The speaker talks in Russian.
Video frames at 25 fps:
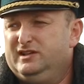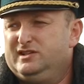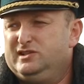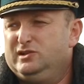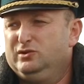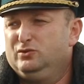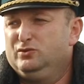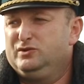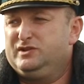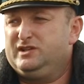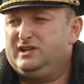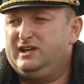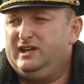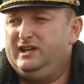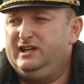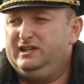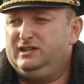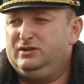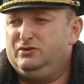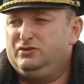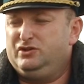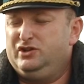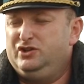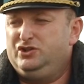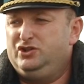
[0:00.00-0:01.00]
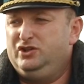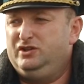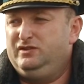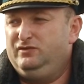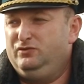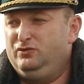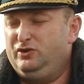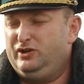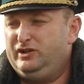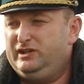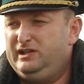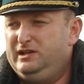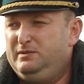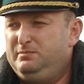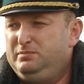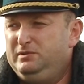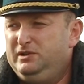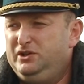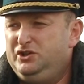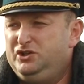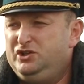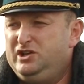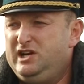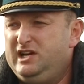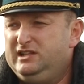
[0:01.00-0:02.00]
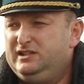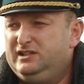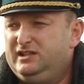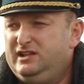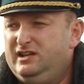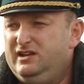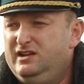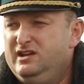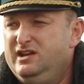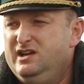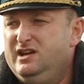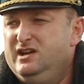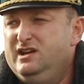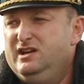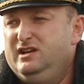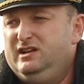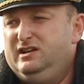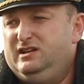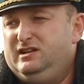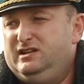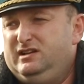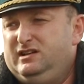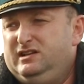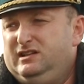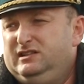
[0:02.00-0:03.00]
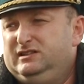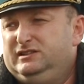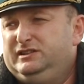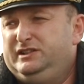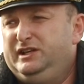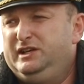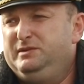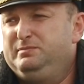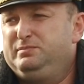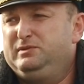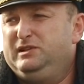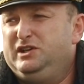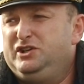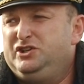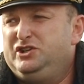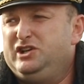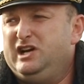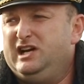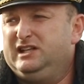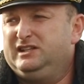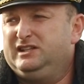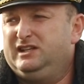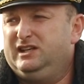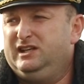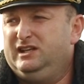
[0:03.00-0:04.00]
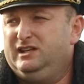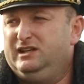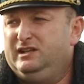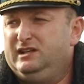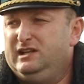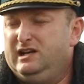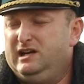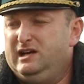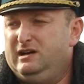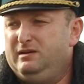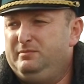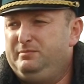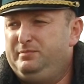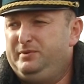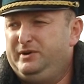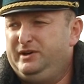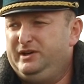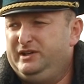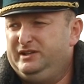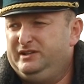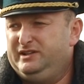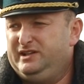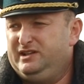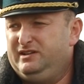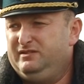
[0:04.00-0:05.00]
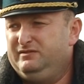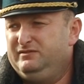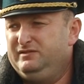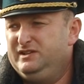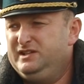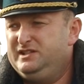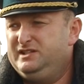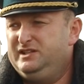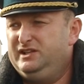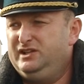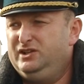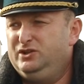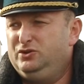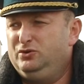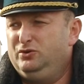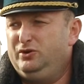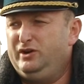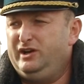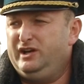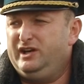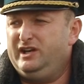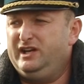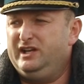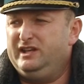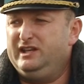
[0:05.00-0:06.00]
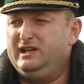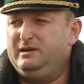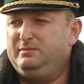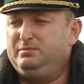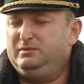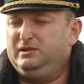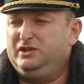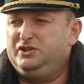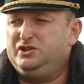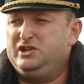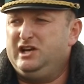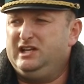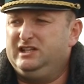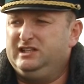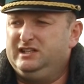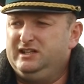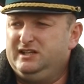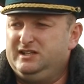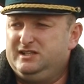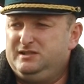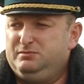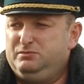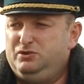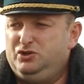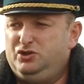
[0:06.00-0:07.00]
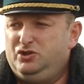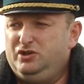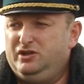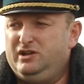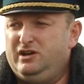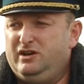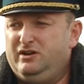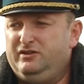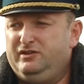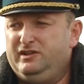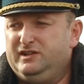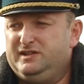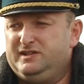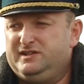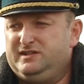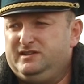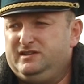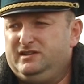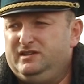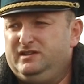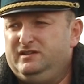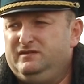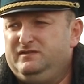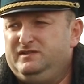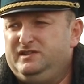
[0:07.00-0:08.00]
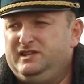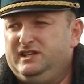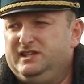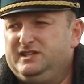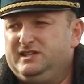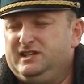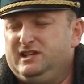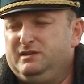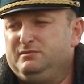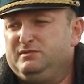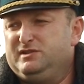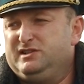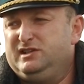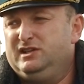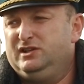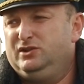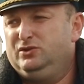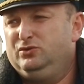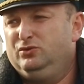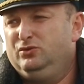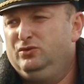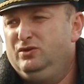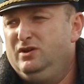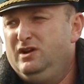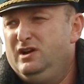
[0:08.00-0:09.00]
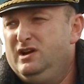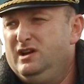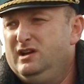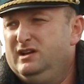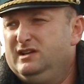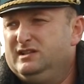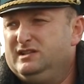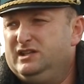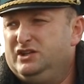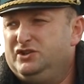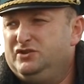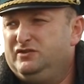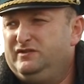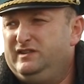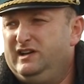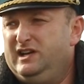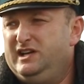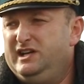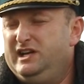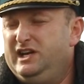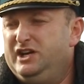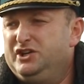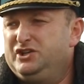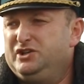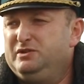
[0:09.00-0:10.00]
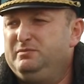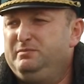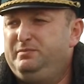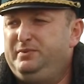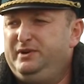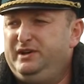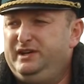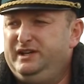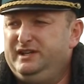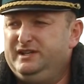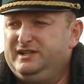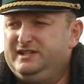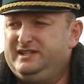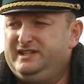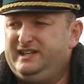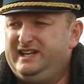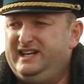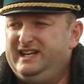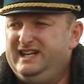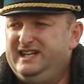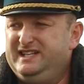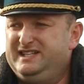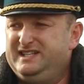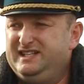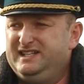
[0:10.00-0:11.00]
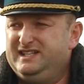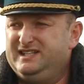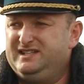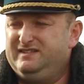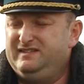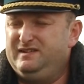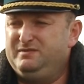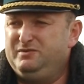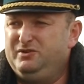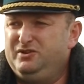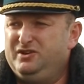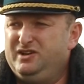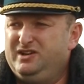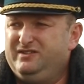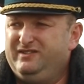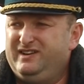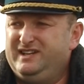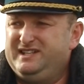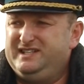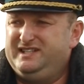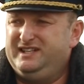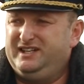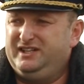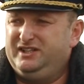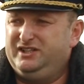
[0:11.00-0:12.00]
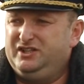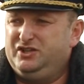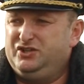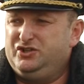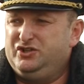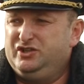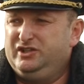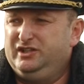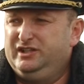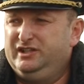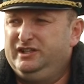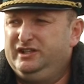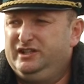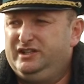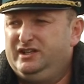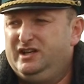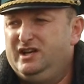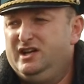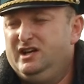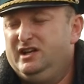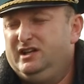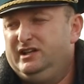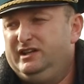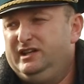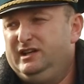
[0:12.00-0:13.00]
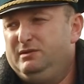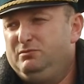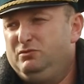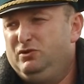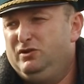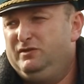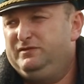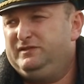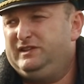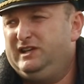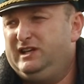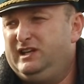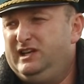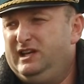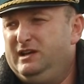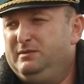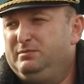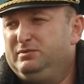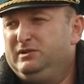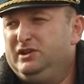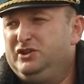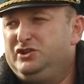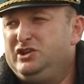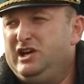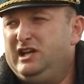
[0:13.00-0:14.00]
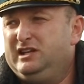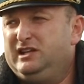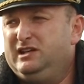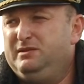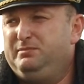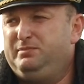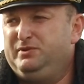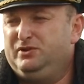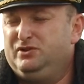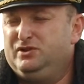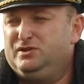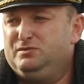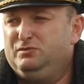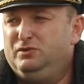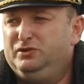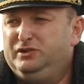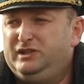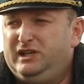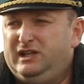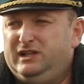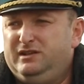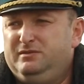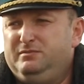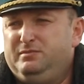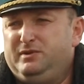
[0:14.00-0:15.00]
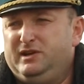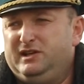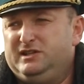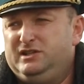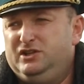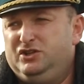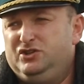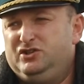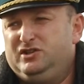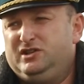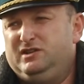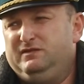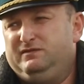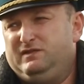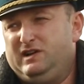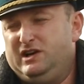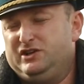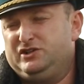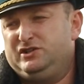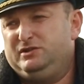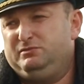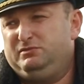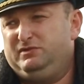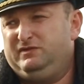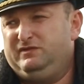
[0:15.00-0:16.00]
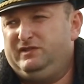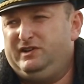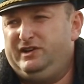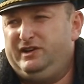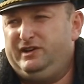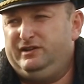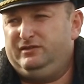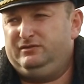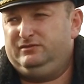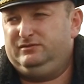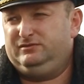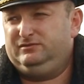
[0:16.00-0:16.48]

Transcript: Слуцка это уже четвертая площадка. Э, три площадки на придоровых территориях и одна площадка размещена у нас э, в детском саду. Значит, в дальнейшем при строительстве многоквартирных жилых домов такие площадки предусмотрены практически в каждом дворе.